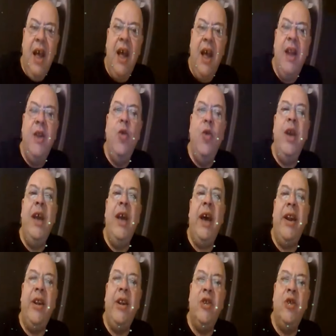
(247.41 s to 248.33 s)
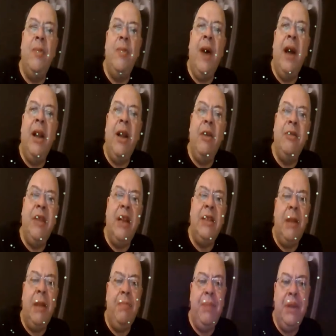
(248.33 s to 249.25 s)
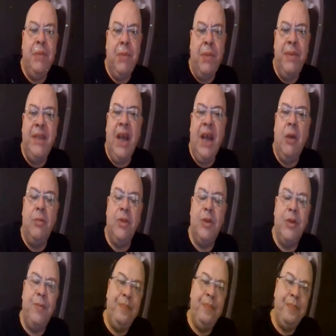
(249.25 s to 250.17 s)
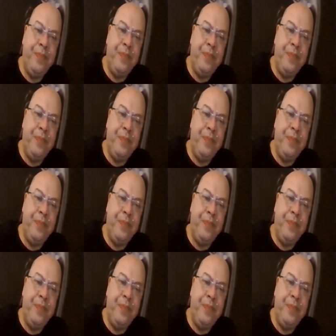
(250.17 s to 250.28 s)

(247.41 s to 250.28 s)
انه يخرجهم على روتريت رابيدمون ما يسحقهمش